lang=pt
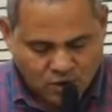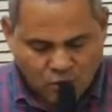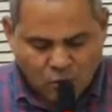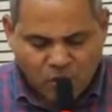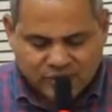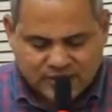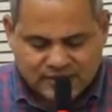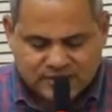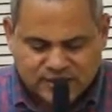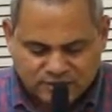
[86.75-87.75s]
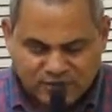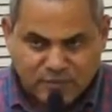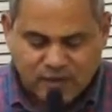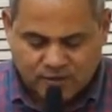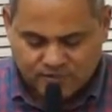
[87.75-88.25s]
Uma outra questão
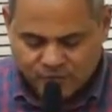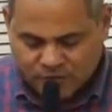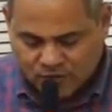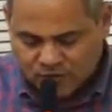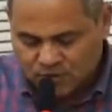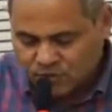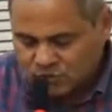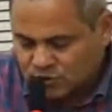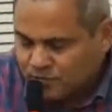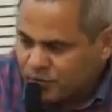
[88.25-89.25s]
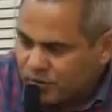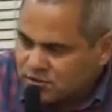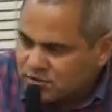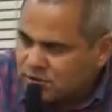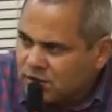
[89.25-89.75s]
também,
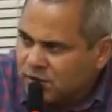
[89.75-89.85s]
depois de,